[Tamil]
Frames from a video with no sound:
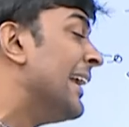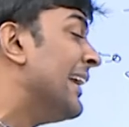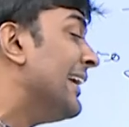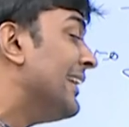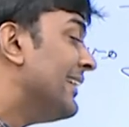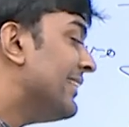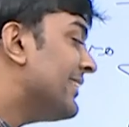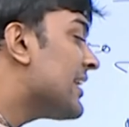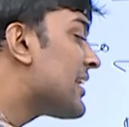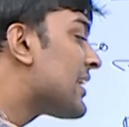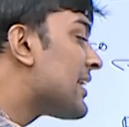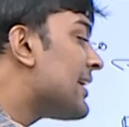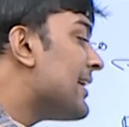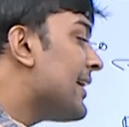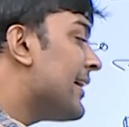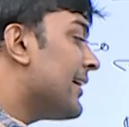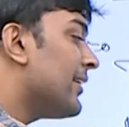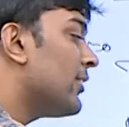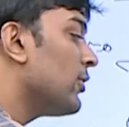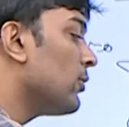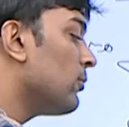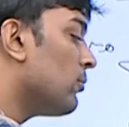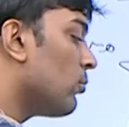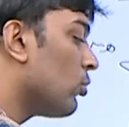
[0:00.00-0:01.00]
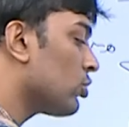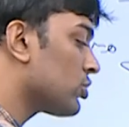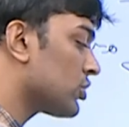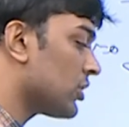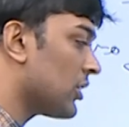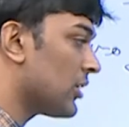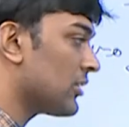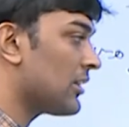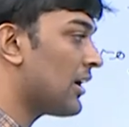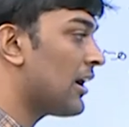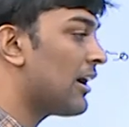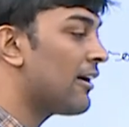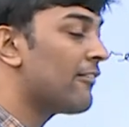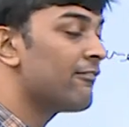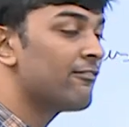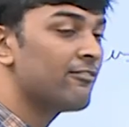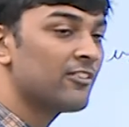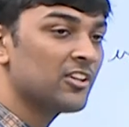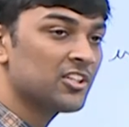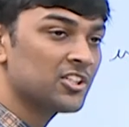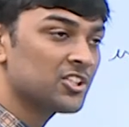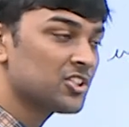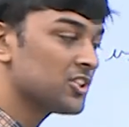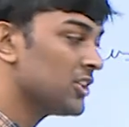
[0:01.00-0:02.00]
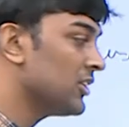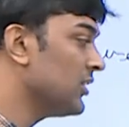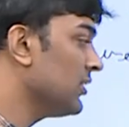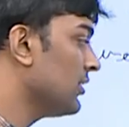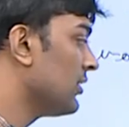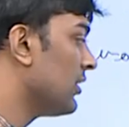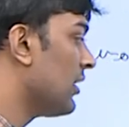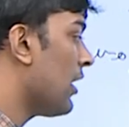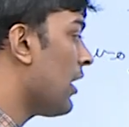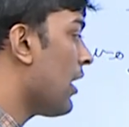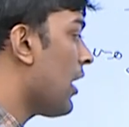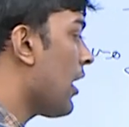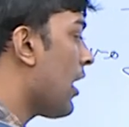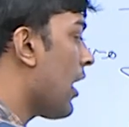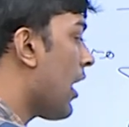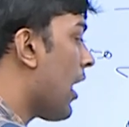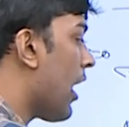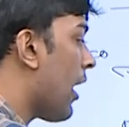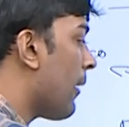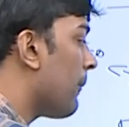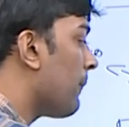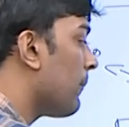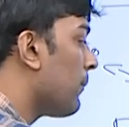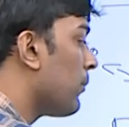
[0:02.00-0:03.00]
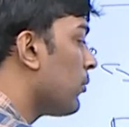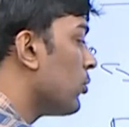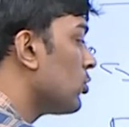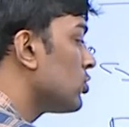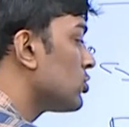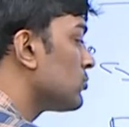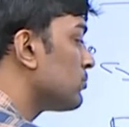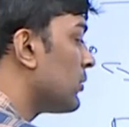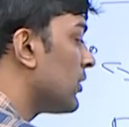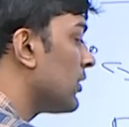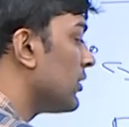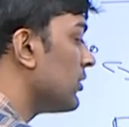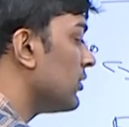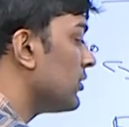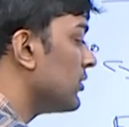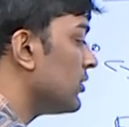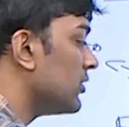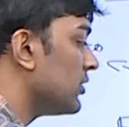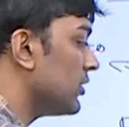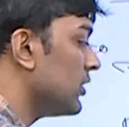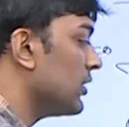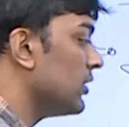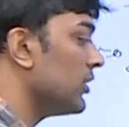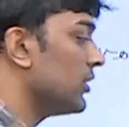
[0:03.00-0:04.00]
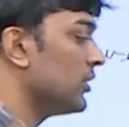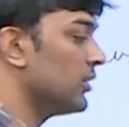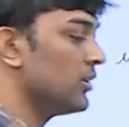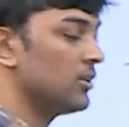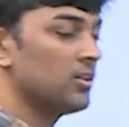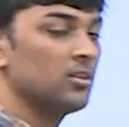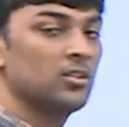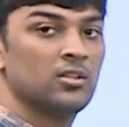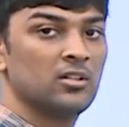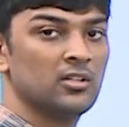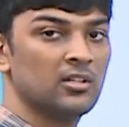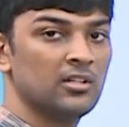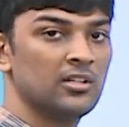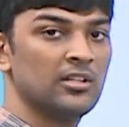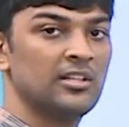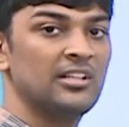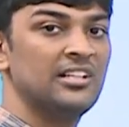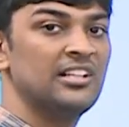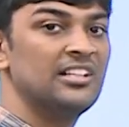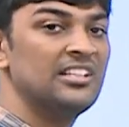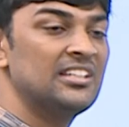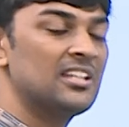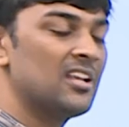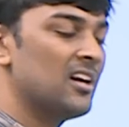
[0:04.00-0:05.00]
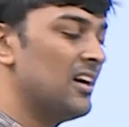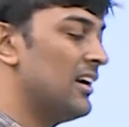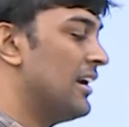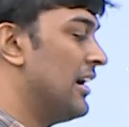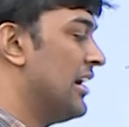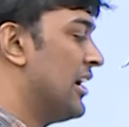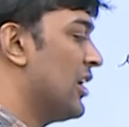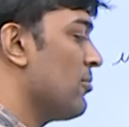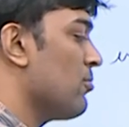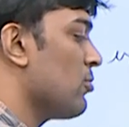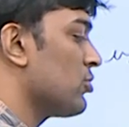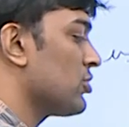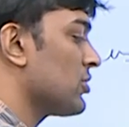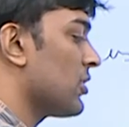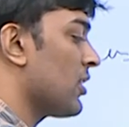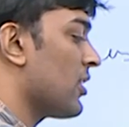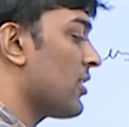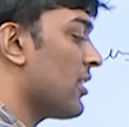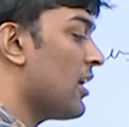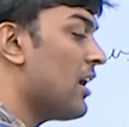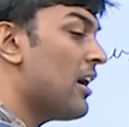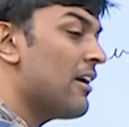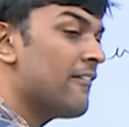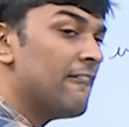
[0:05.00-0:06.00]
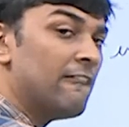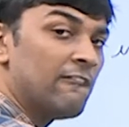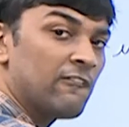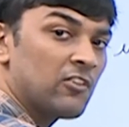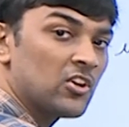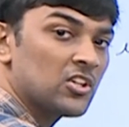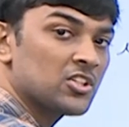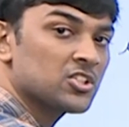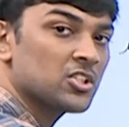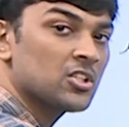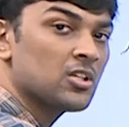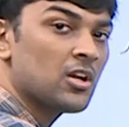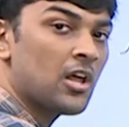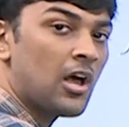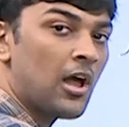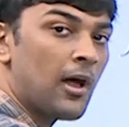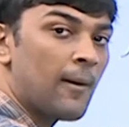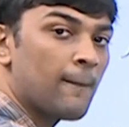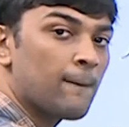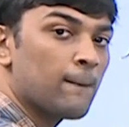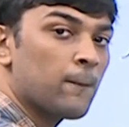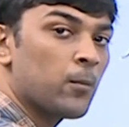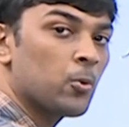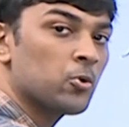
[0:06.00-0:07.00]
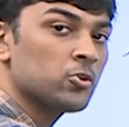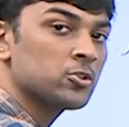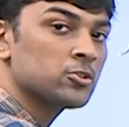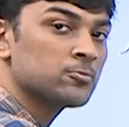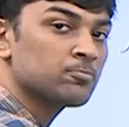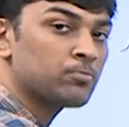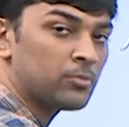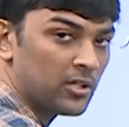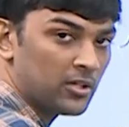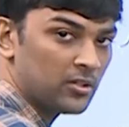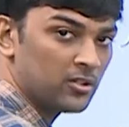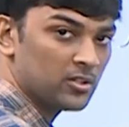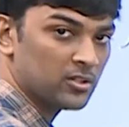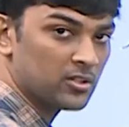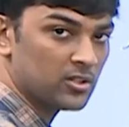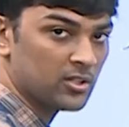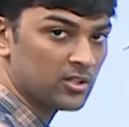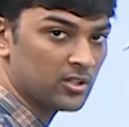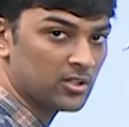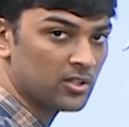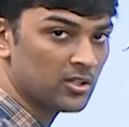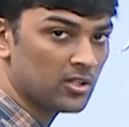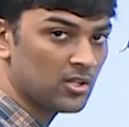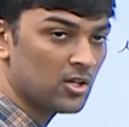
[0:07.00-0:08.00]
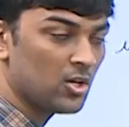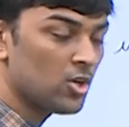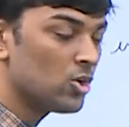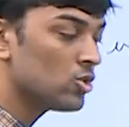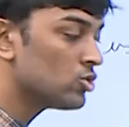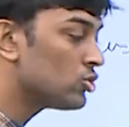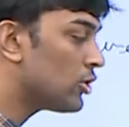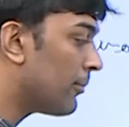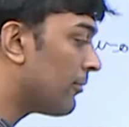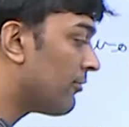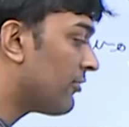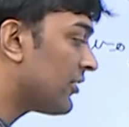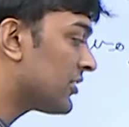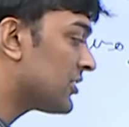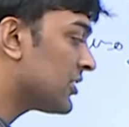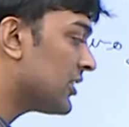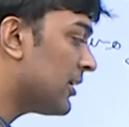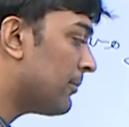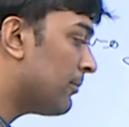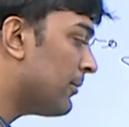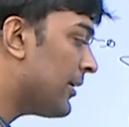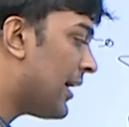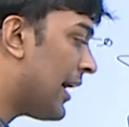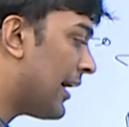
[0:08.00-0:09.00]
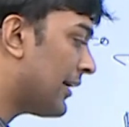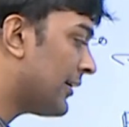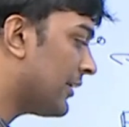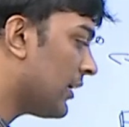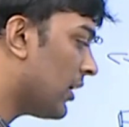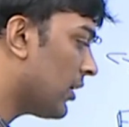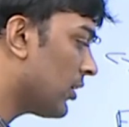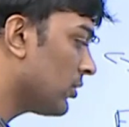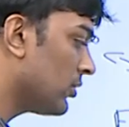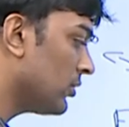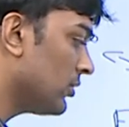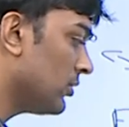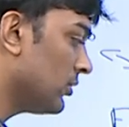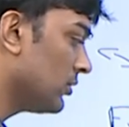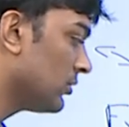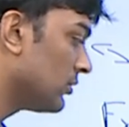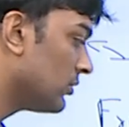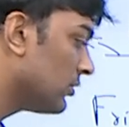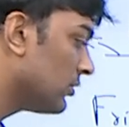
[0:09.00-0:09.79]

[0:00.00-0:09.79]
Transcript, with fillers: இந்த ரிலேட்டிவ் மோஷனை தான் ஃப்ரிக்ஷன் அப்போஸ் பண்ணுது இந்த ரிலேட்டிவ் மோஷனை தான் ஃப்ரிக்ஷன் அப்போஸ் பண்ணுது ஸோ அப்போ ஃப்ரிக்ஷன் எப்படி ஆக்ட் ஆகணும்